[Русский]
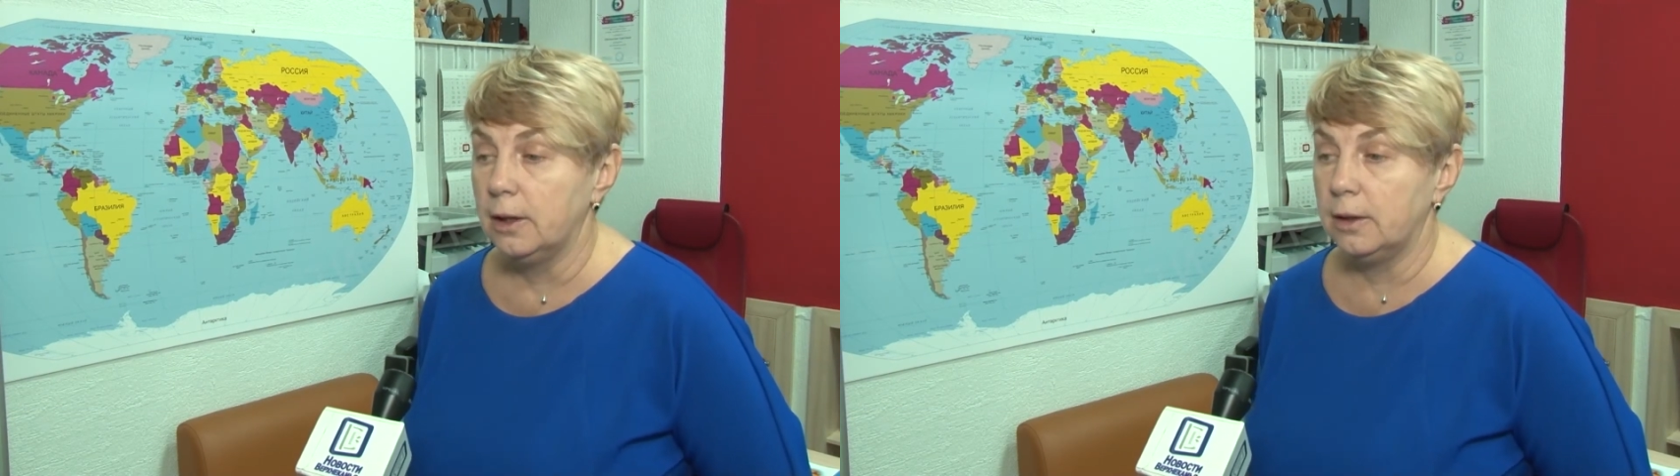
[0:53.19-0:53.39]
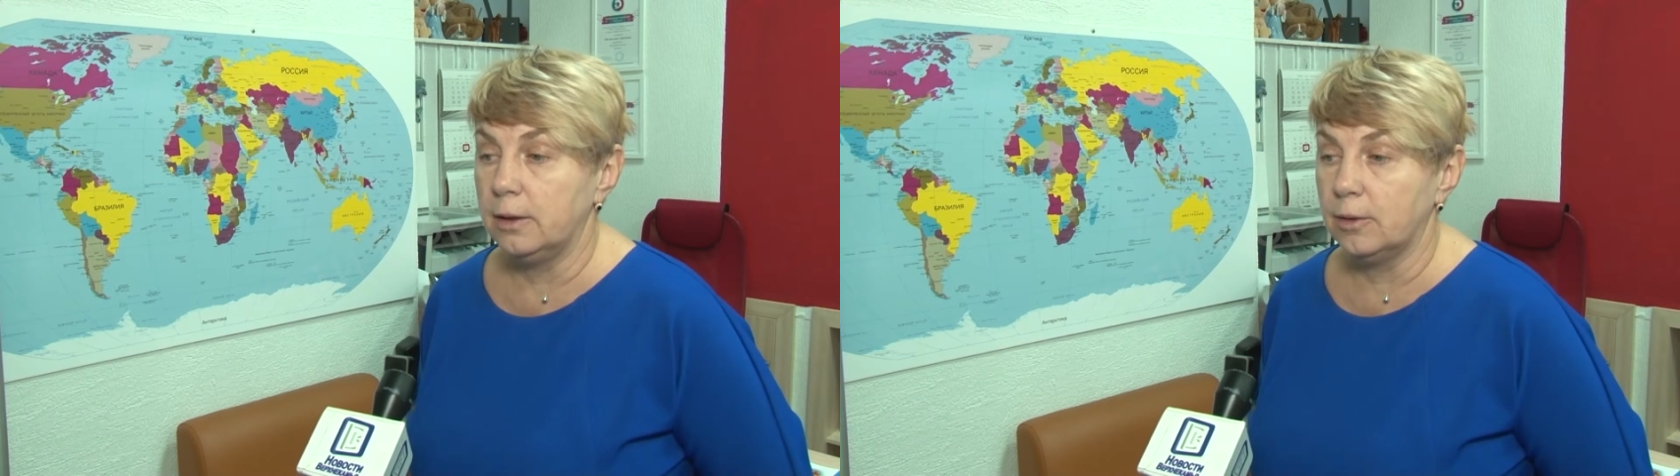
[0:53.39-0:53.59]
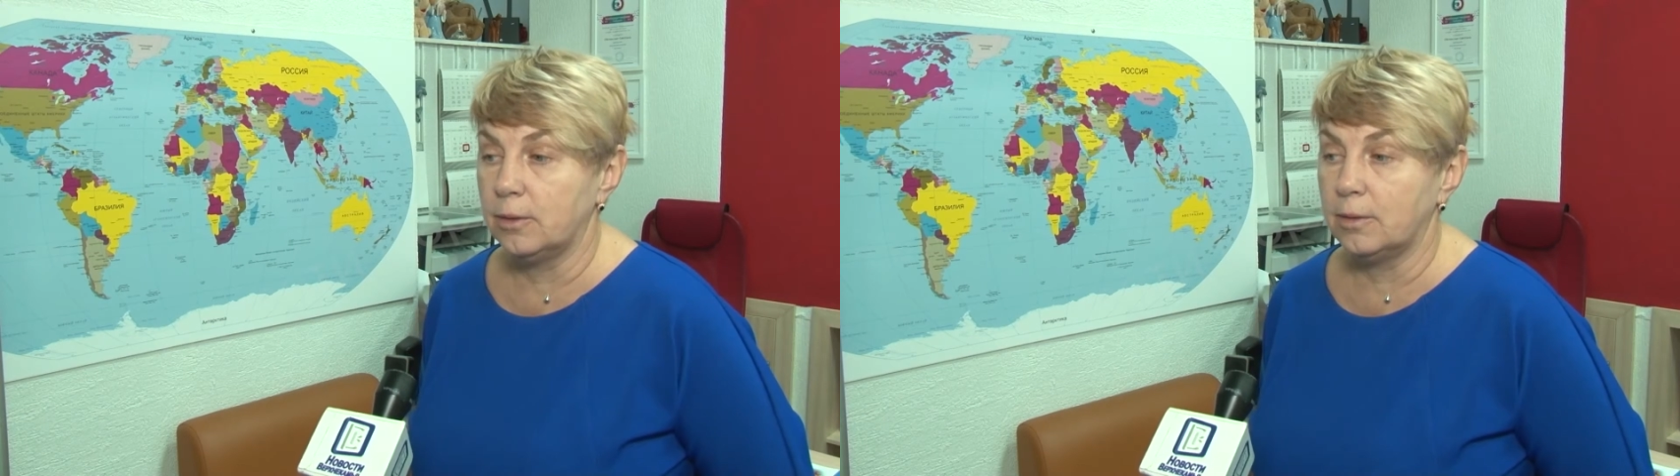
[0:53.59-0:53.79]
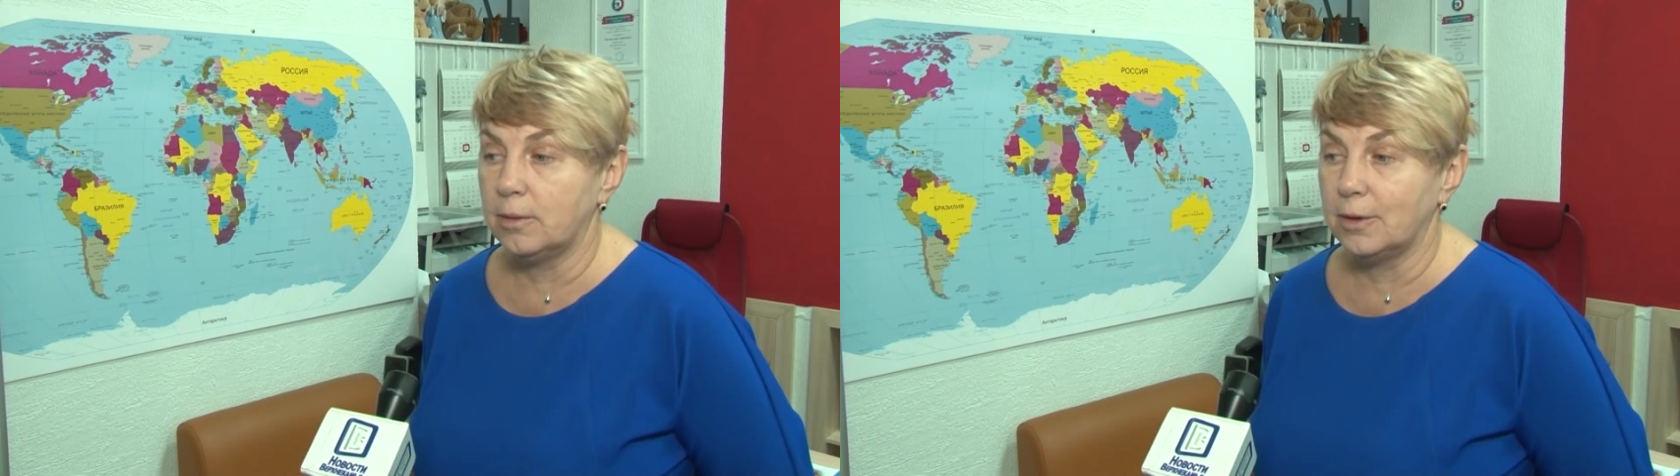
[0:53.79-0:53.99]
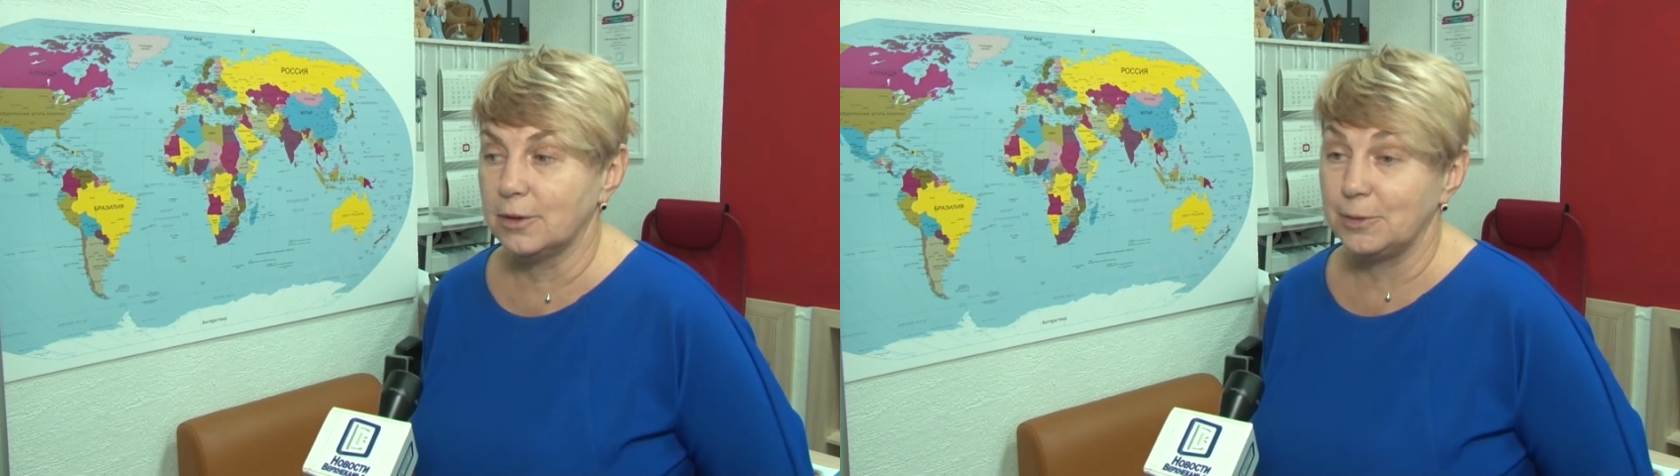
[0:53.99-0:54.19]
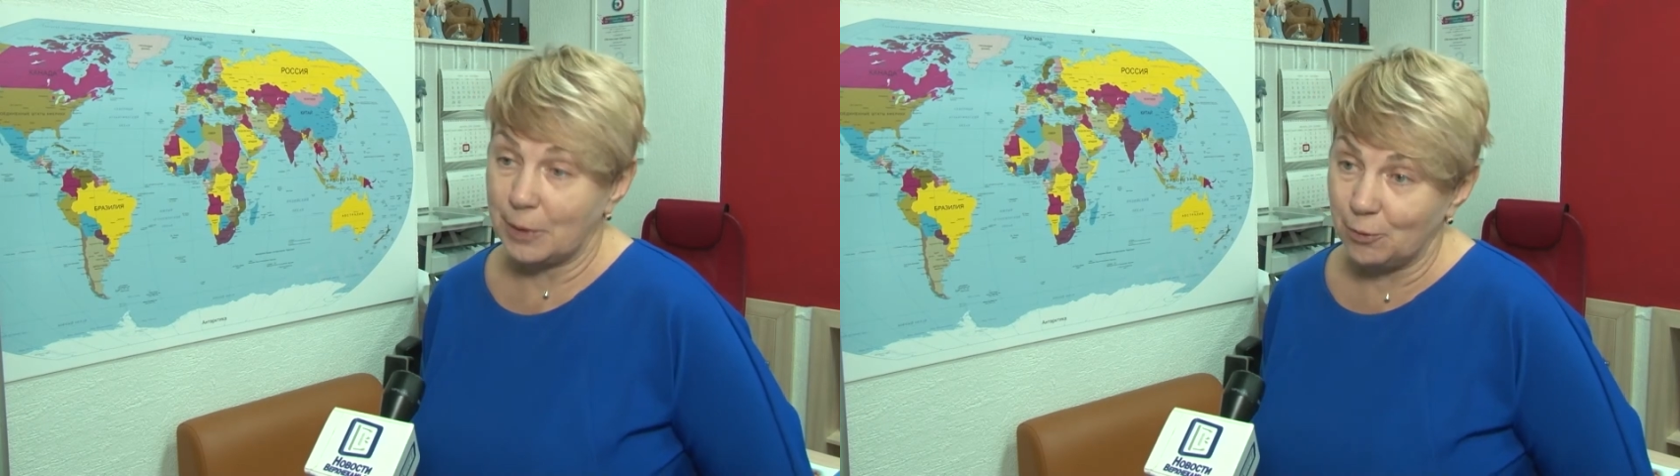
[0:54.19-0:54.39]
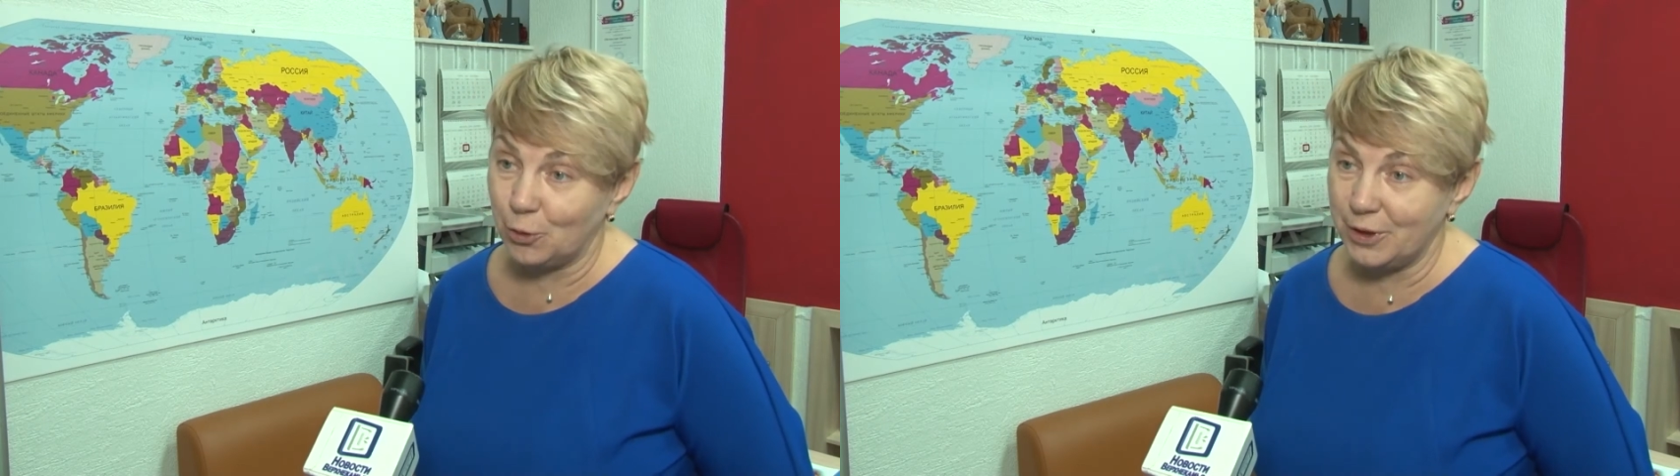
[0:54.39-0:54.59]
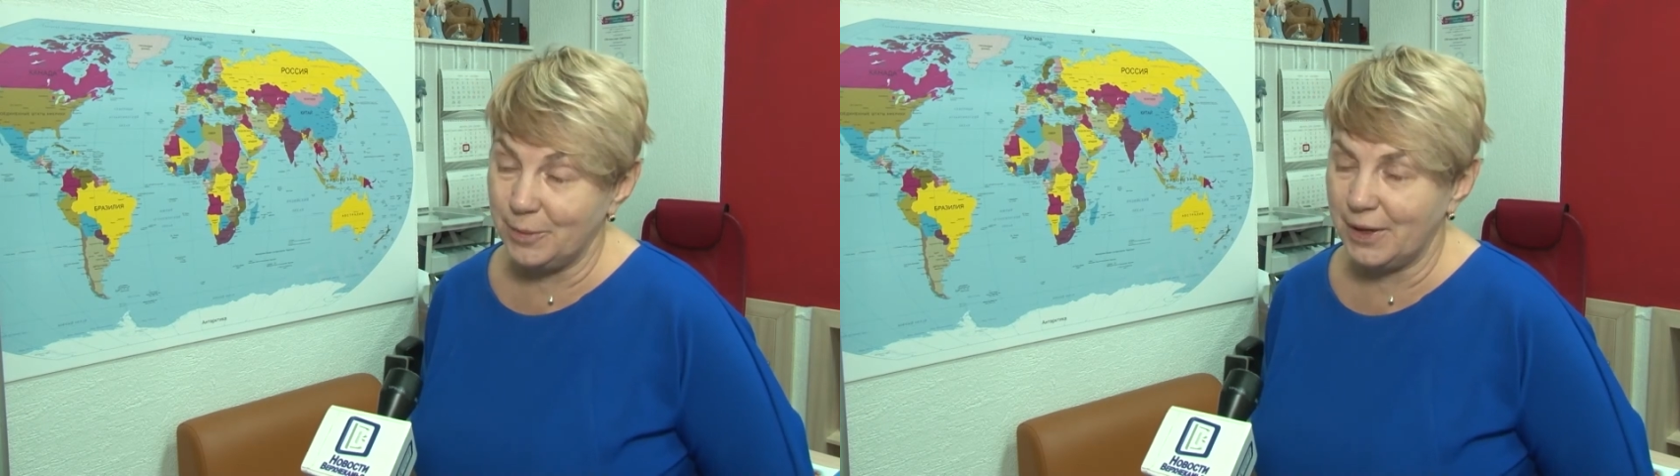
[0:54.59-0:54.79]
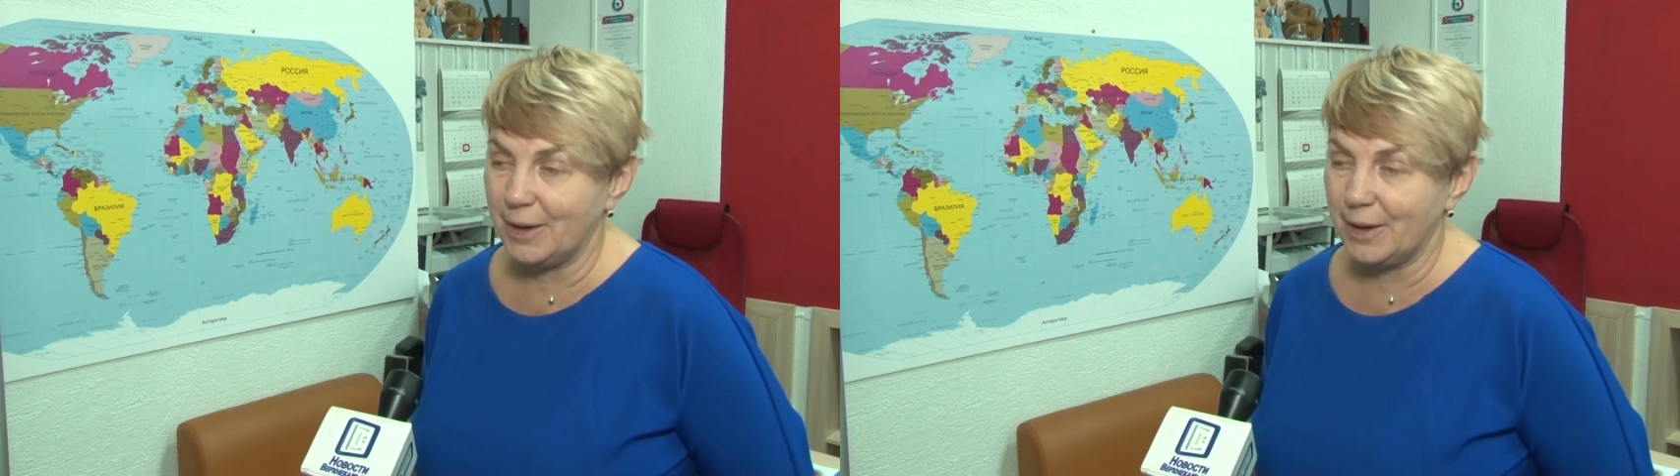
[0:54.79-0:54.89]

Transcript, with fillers: Но с подводными